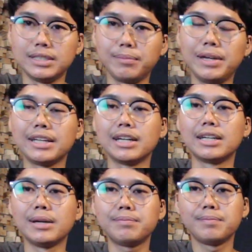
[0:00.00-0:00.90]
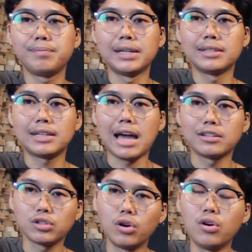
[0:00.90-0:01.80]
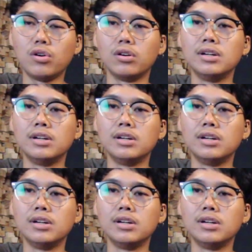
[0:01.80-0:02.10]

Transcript: ยังมีอีกหนึ่งคลิปเป็นการโซโล่